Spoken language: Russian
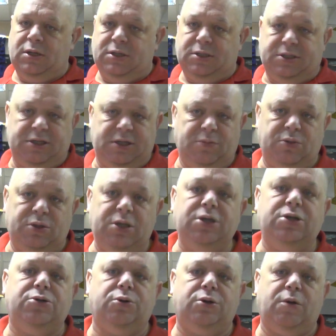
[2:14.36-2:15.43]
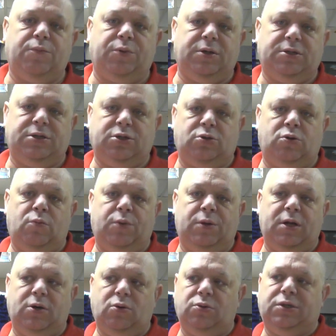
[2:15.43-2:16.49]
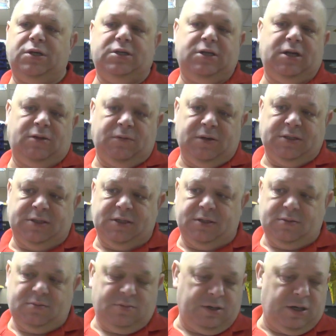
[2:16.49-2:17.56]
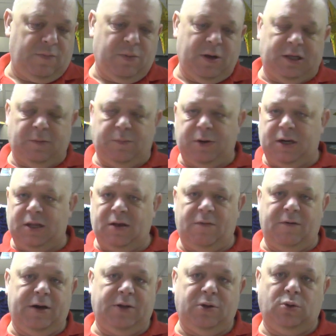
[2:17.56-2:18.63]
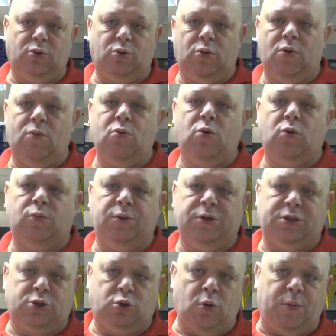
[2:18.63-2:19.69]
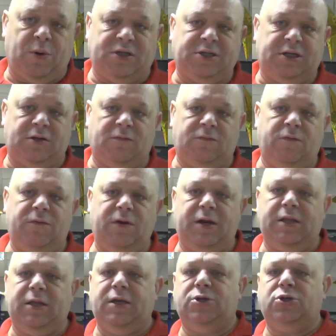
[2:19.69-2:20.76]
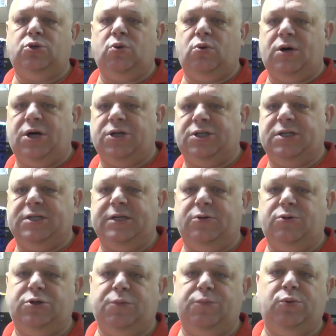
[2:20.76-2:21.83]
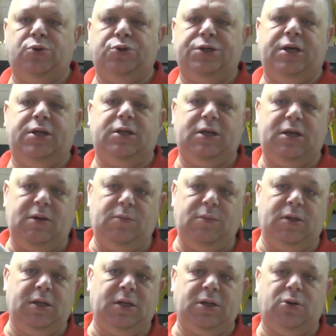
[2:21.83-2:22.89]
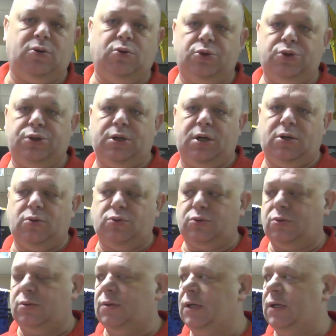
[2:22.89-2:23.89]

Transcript: с ним ничего не произошло по нагрузке. Соответственно, ребята, передавая друг другу, могут быть 100% уверены, что каждый следующий получает именно такую же нагрузку.